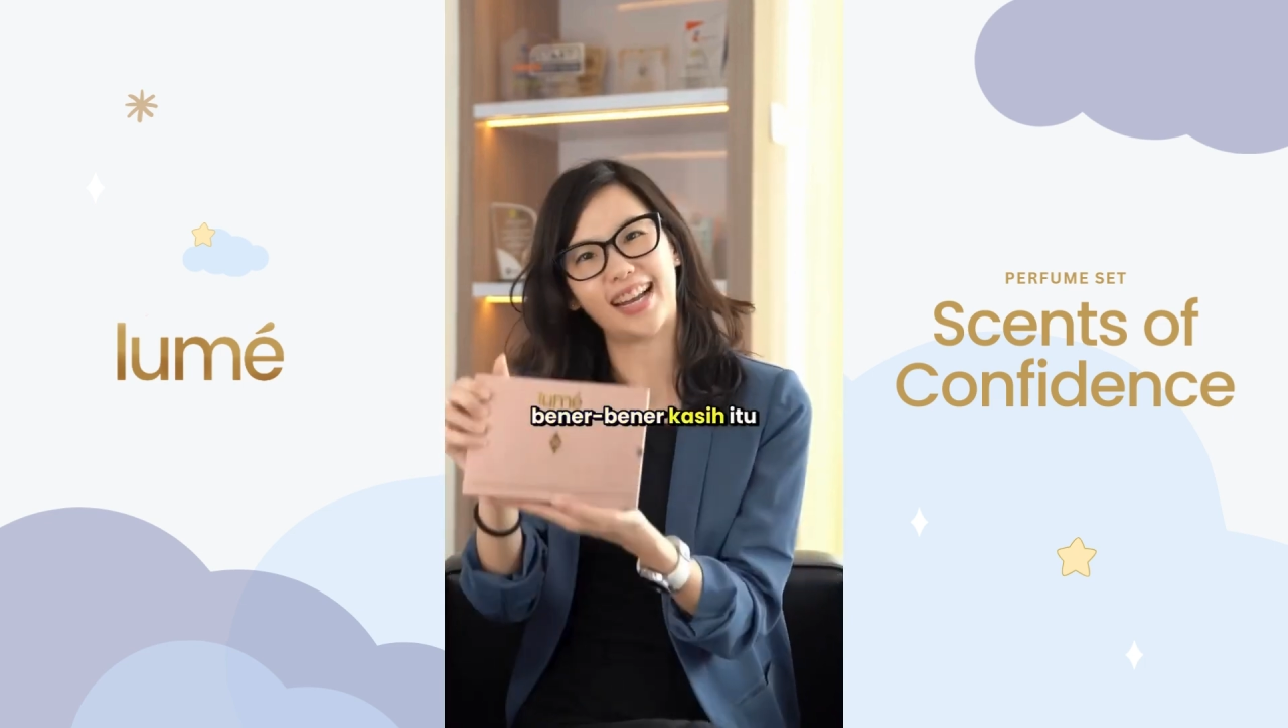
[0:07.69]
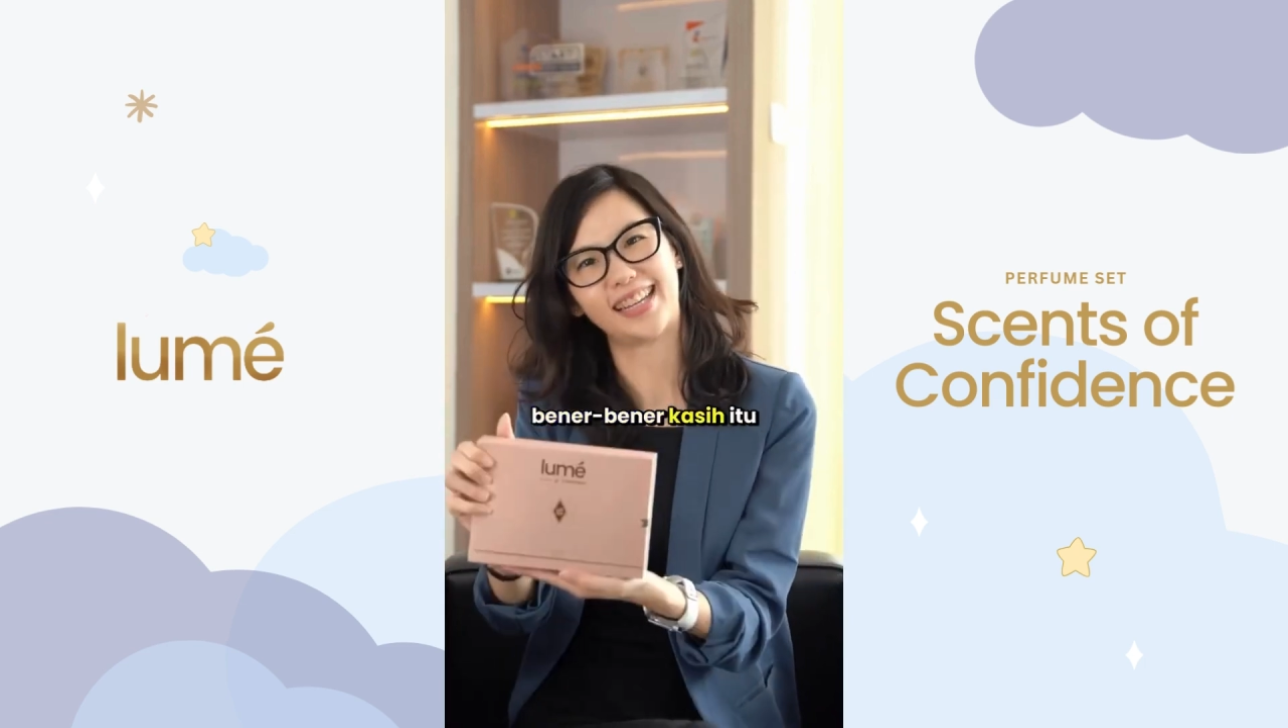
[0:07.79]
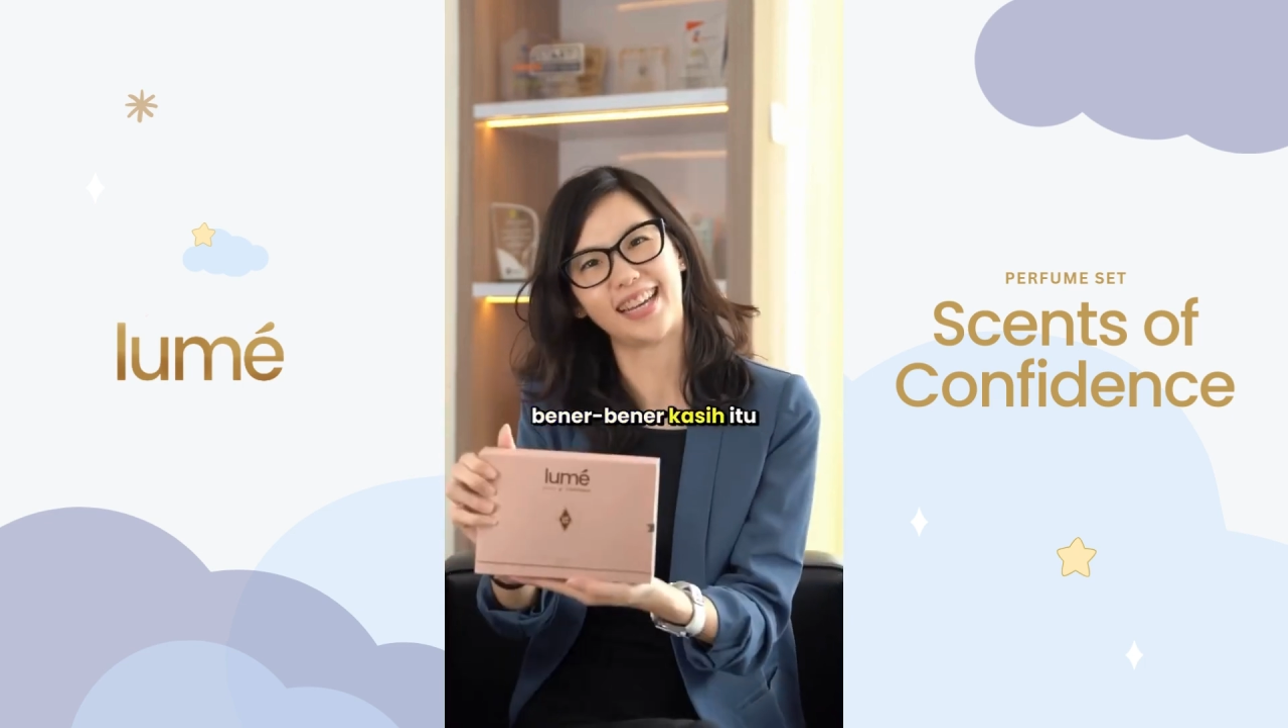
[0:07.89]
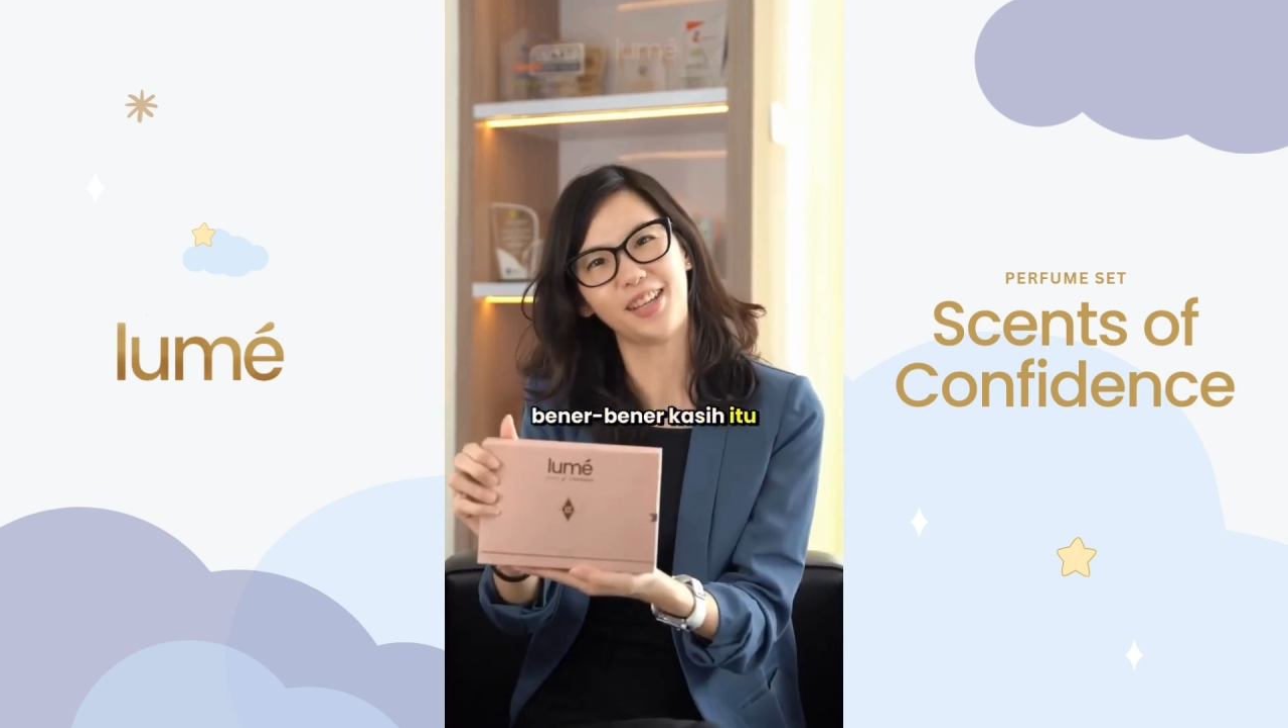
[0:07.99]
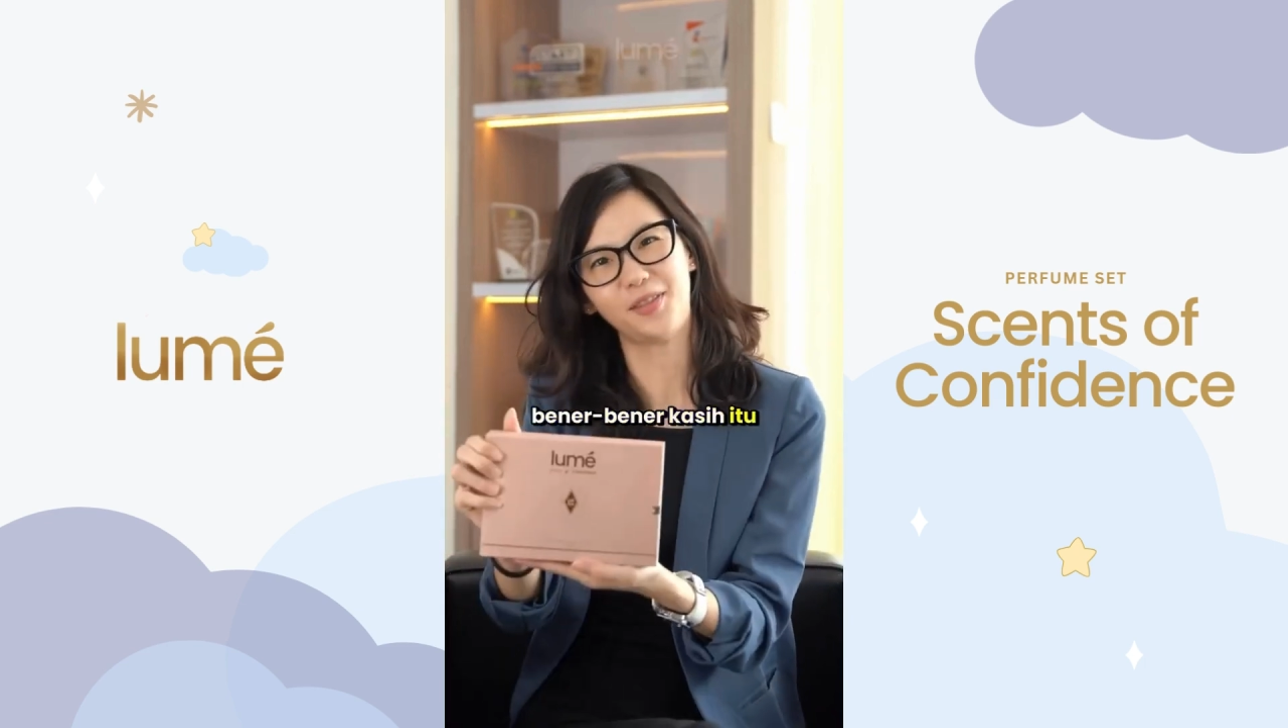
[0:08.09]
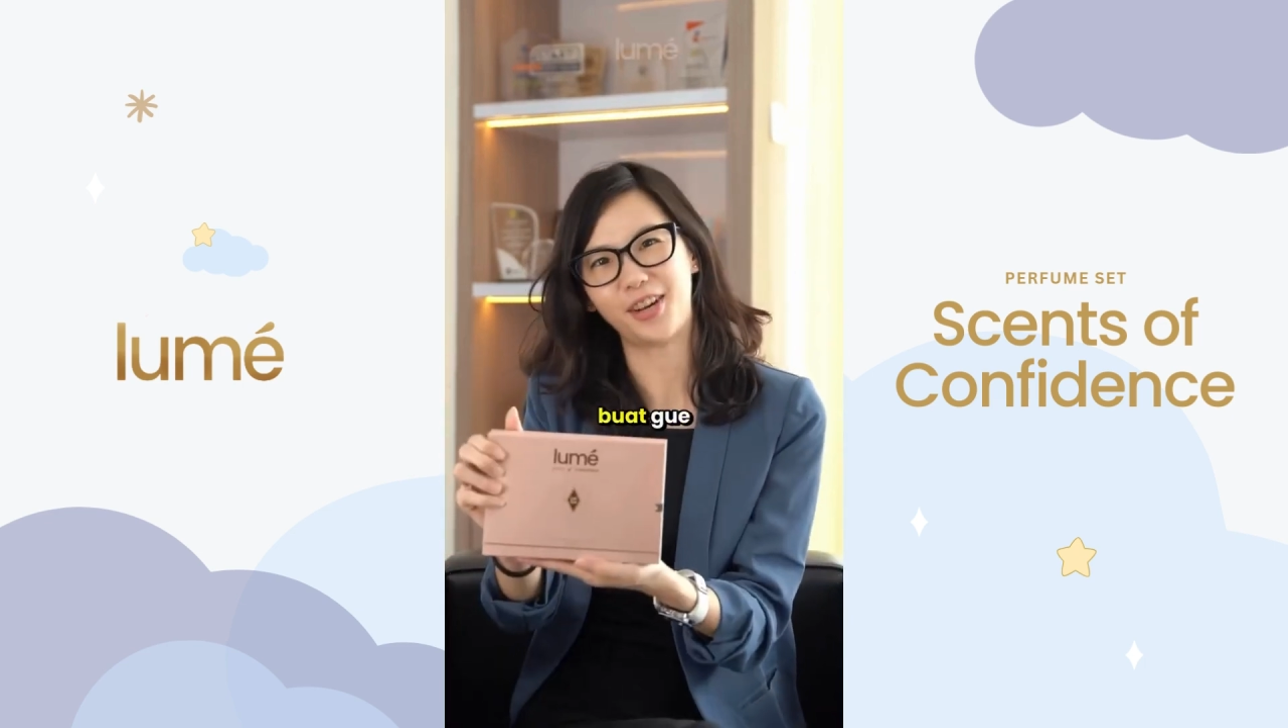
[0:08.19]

kasih itu